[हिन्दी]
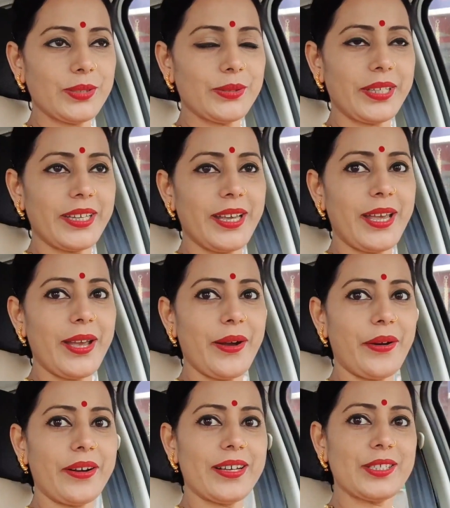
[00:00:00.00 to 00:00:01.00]
चुके हैं
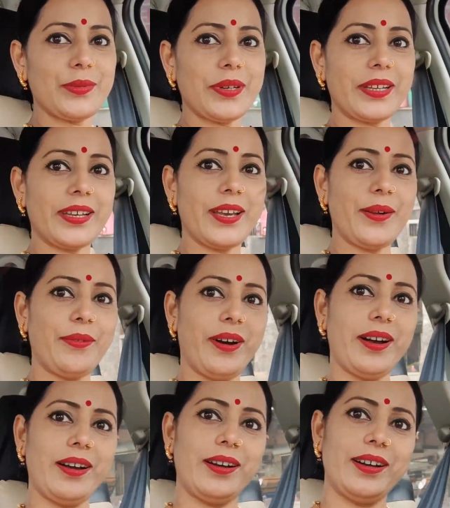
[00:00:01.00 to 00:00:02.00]
और हस्बैंड गए
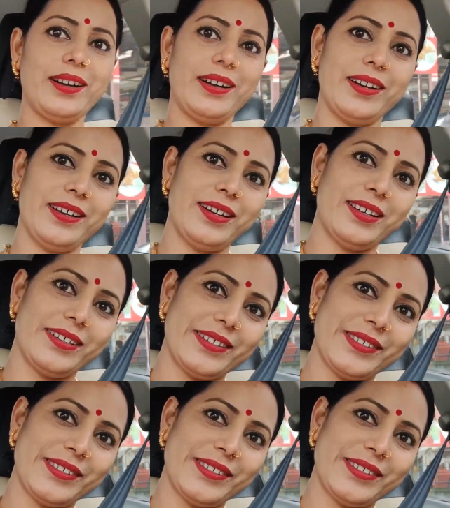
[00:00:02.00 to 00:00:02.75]
वहाँ